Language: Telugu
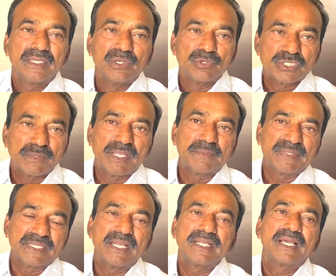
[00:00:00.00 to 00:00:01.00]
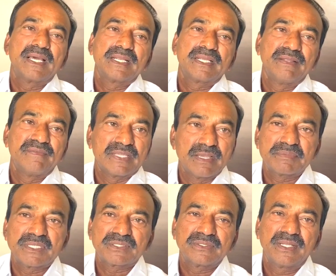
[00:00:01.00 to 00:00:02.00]
ఈ హుజరాబాద్ ప్రజానికానికి నేను
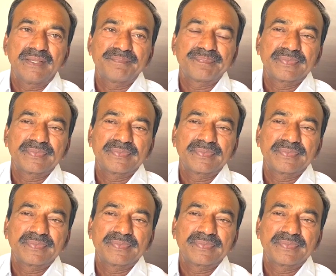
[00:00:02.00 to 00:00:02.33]
విజ్ఞప్తి చేస్తున్నా